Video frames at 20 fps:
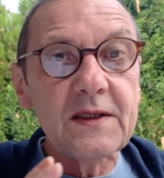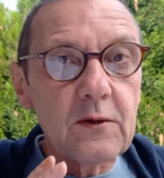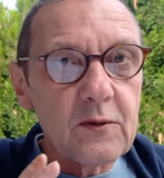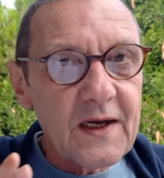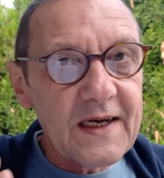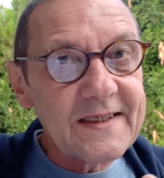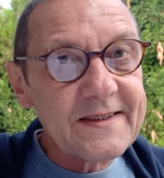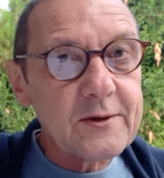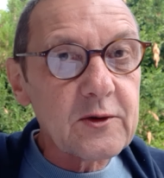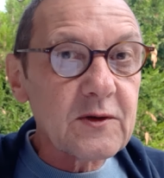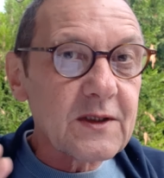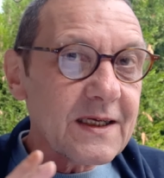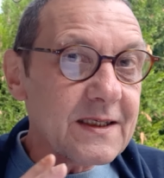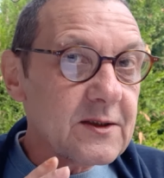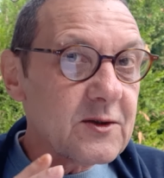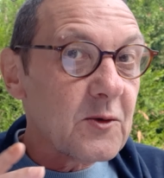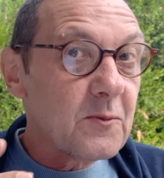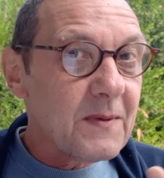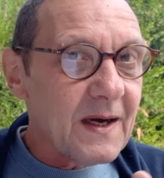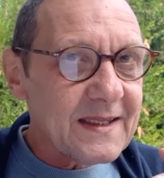Donc elles sont en train de
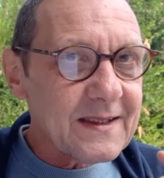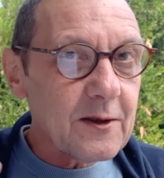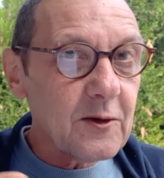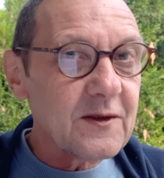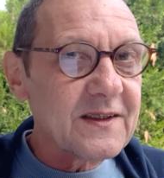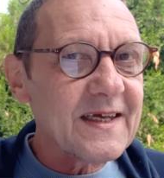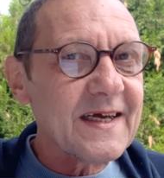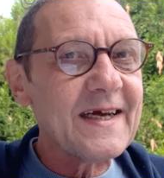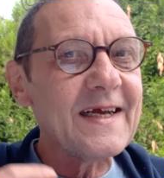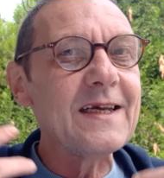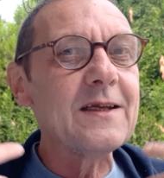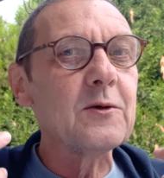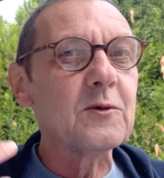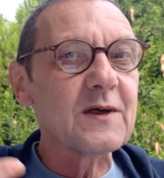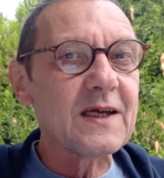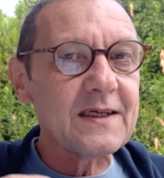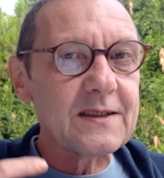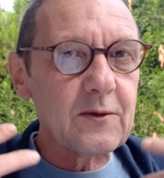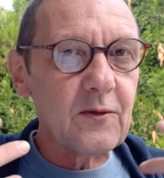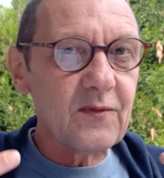se battre entre elles.
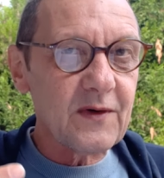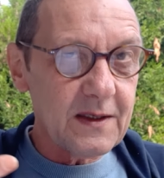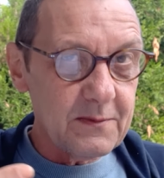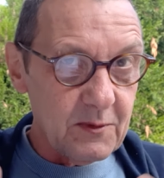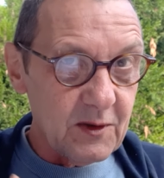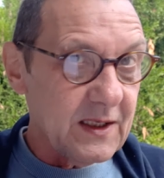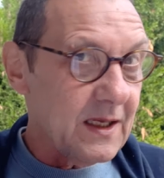Donc elles ont vraiment,